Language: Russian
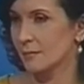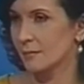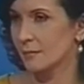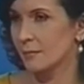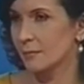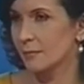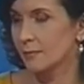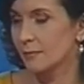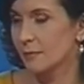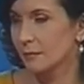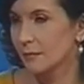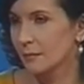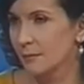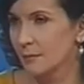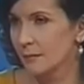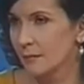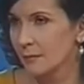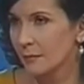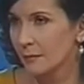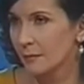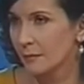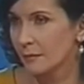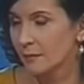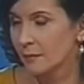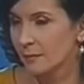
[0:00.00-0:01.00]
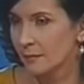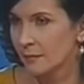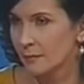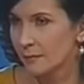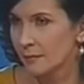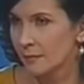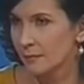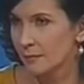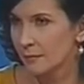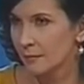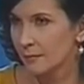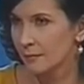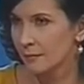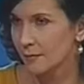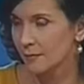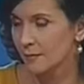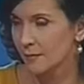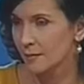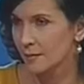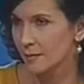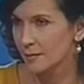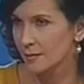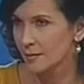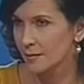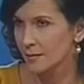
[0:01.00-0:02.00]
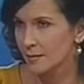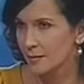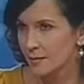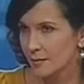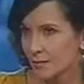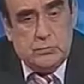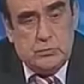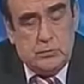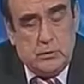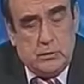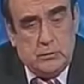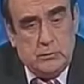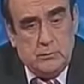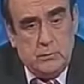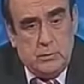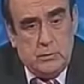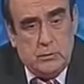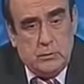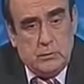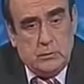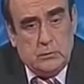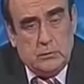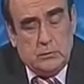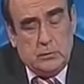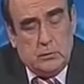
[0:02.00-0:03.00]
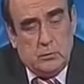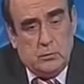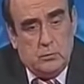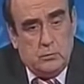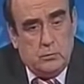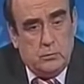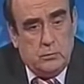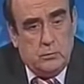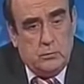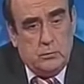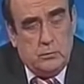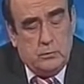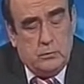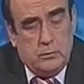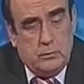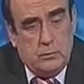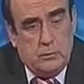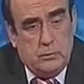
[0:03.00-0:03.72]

Более того, Владимир Владимирович отметил такой э,